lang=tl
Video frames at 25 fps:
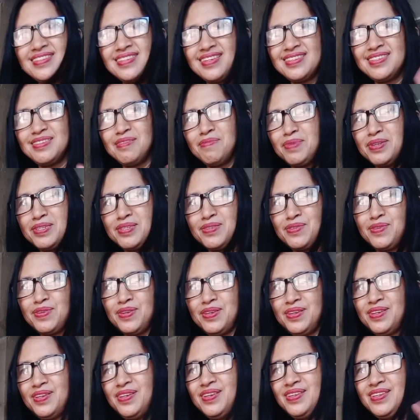na si Bisoy.
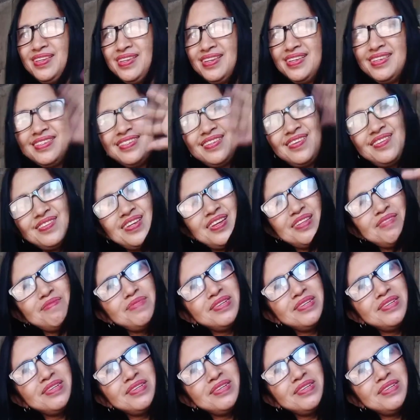Shout out